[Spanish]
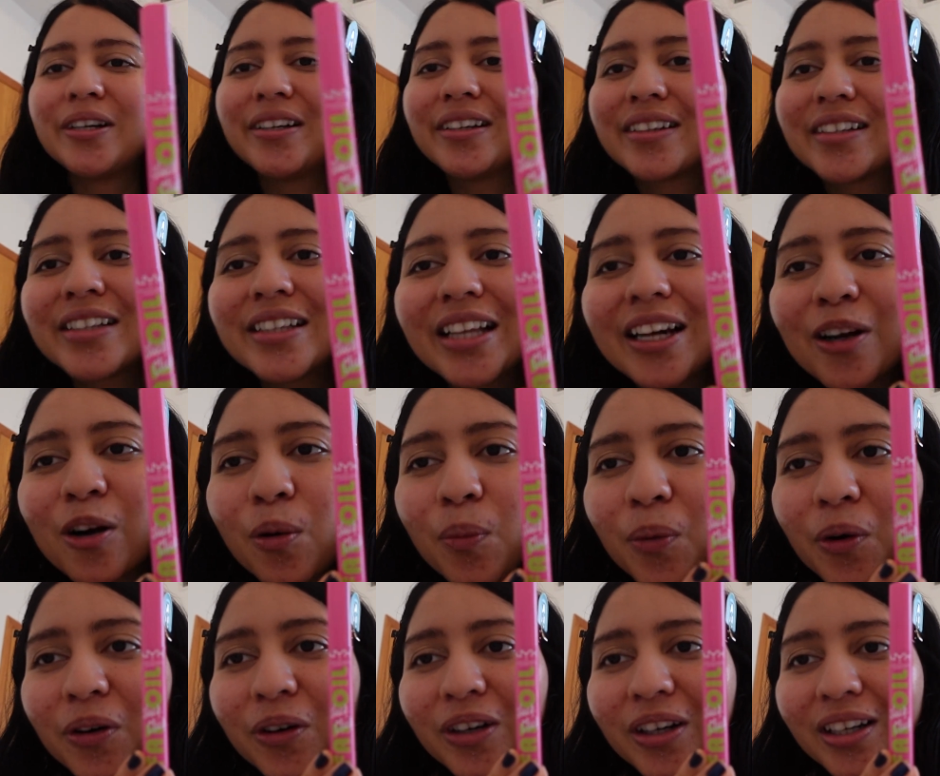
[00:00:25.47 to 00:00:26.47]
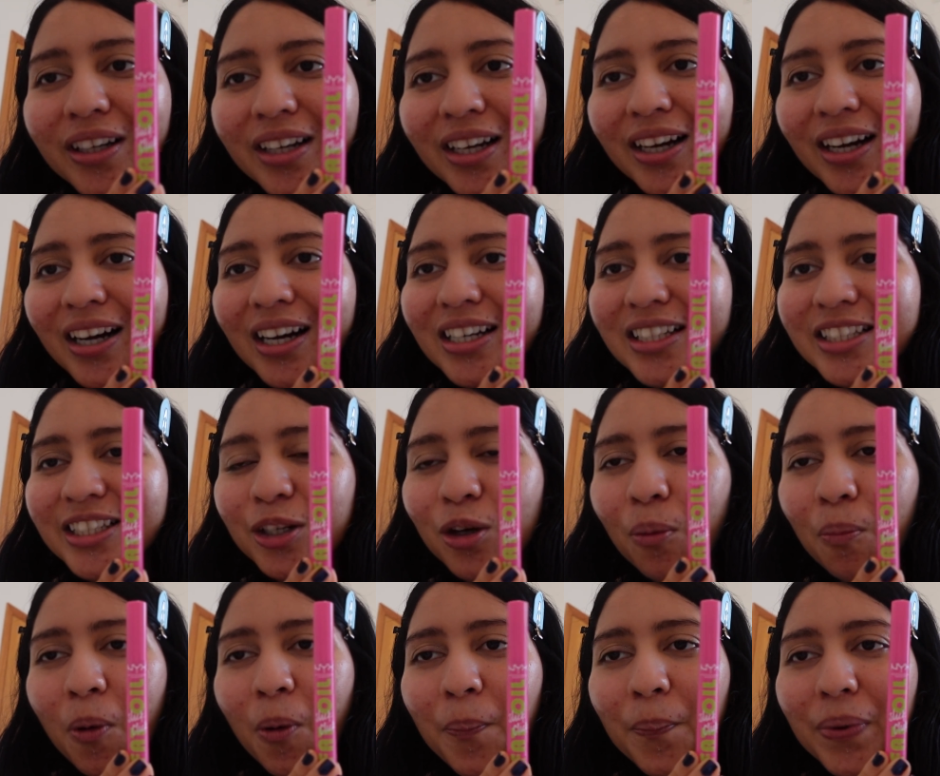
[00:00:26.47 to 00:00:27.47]
Este está como, así
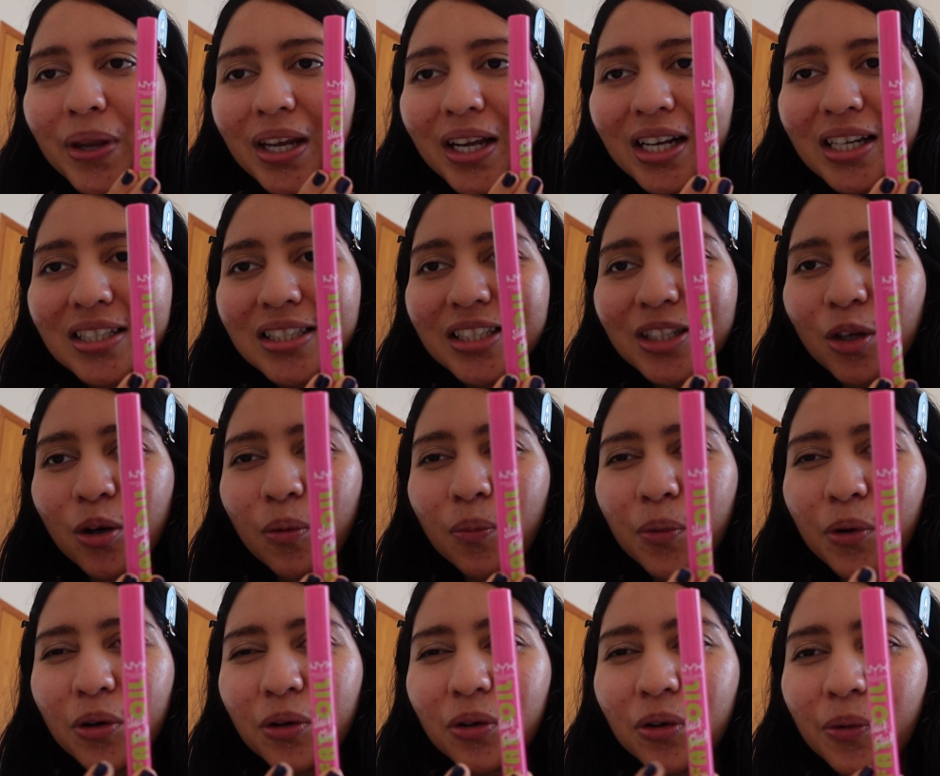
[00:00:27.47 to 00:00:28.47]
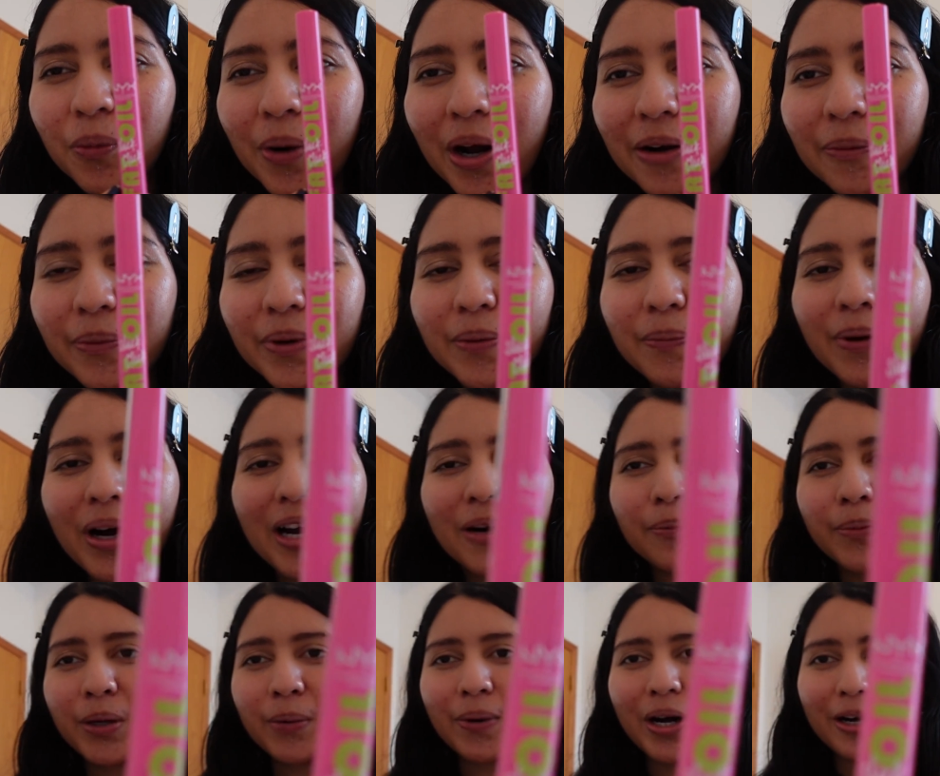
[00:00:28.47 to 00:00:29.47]
como pin, así como Barbie,
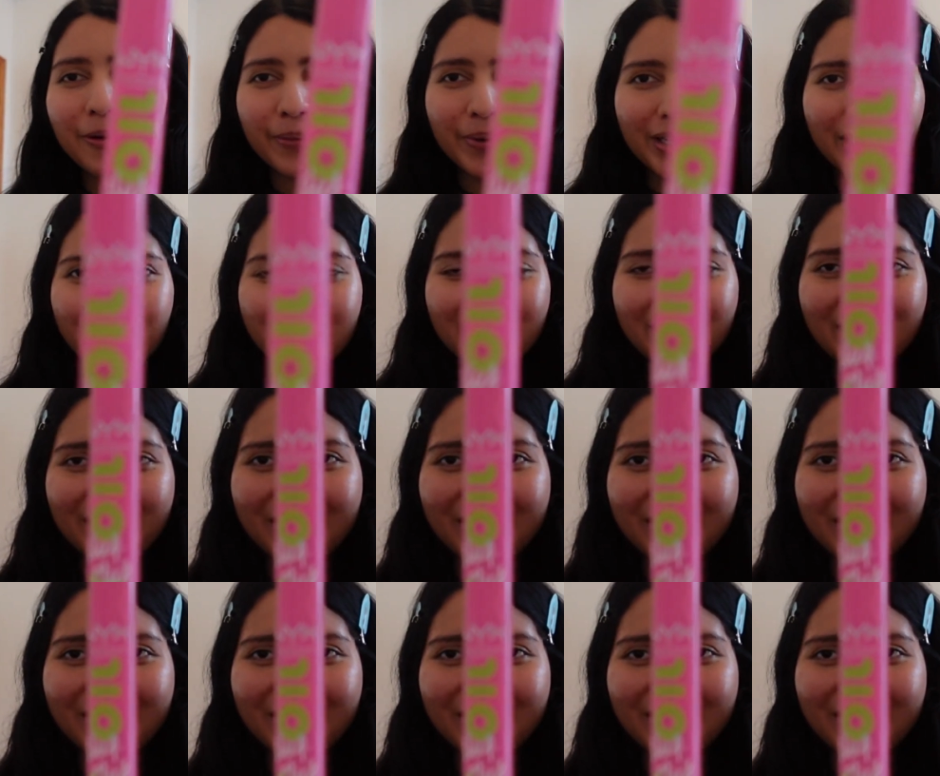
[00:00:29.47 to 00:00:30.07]
Barbie, Barbie.